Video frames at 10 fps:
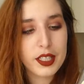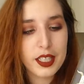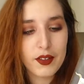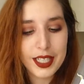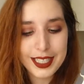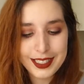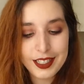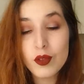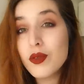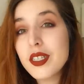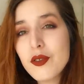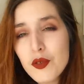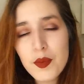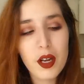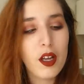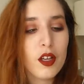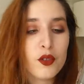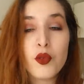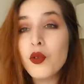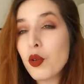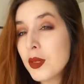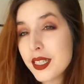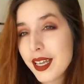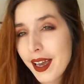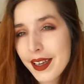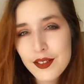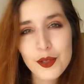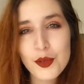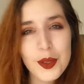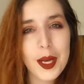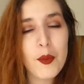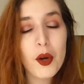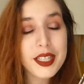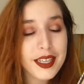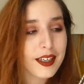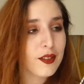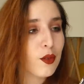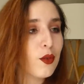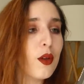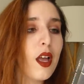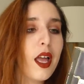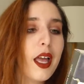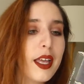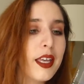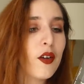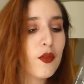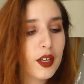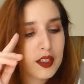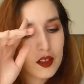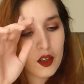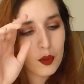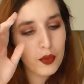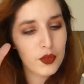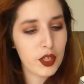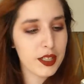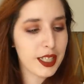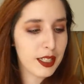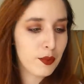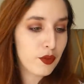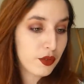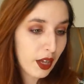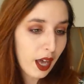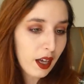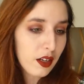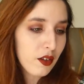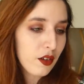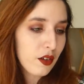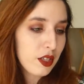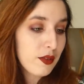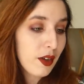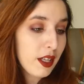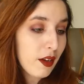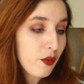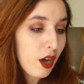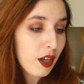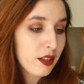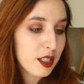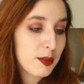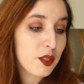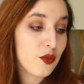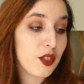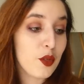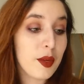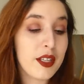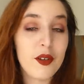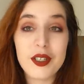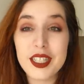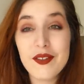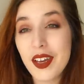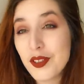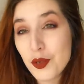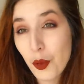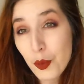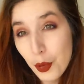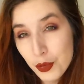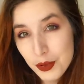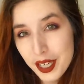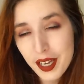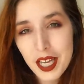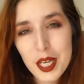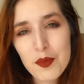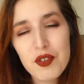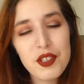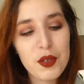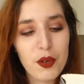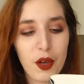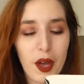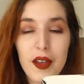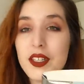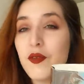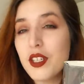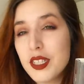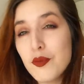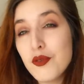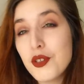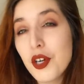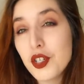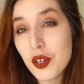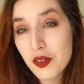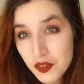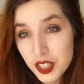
qui avait assassiné tous ces couples, donc le mystère reste totalement irrésolu, et en fait, euh, plusieurs années plus tard, euh, il va y avoir un espèce de phénomène euh, qui va se reproduire, puisque à cette fois-ci, plusieurs jeunes